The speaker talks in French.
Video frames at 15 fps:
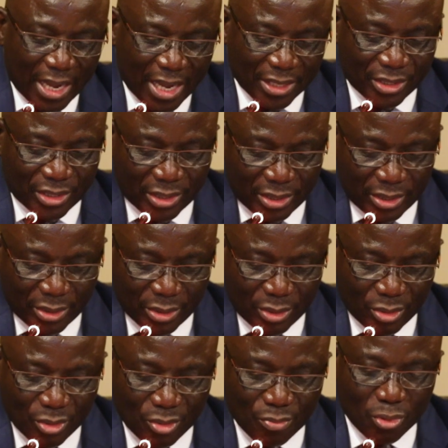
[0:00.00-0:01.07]
avantages
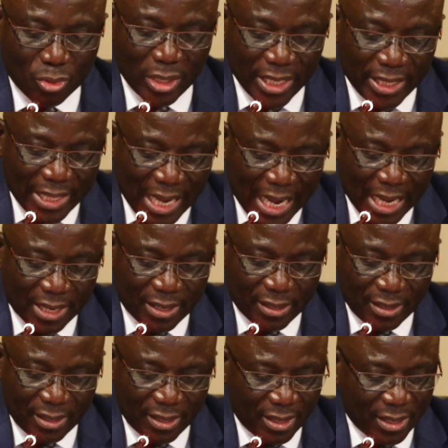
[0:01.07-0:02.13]
pour
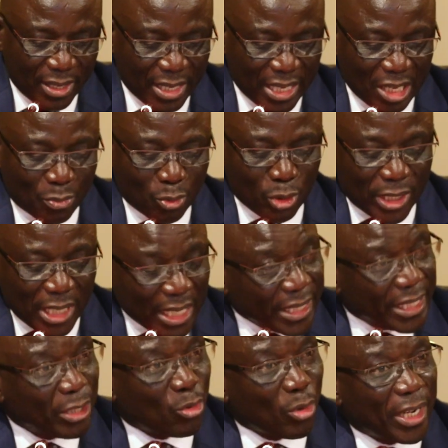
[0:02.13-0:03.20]
l'État et pour
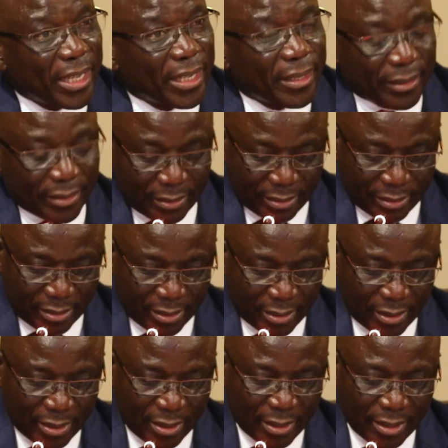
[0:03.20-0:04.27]
chaque citoyen
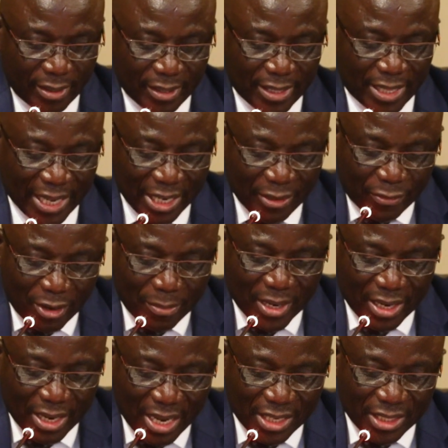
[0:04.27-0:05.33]
des
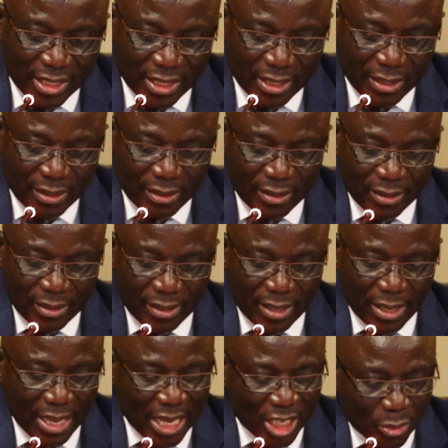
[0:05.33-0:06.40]
réformes engagées
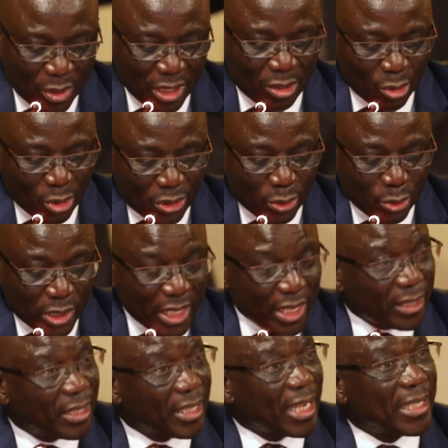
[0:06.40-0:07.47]
explique le
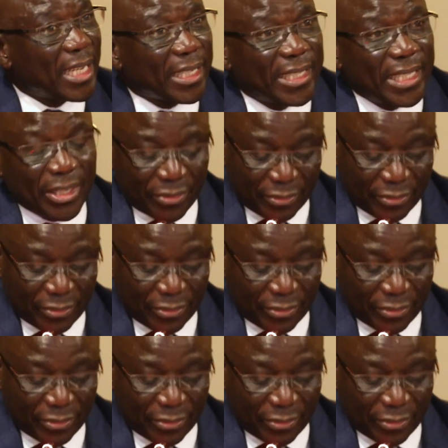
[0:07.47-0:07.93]
soutien très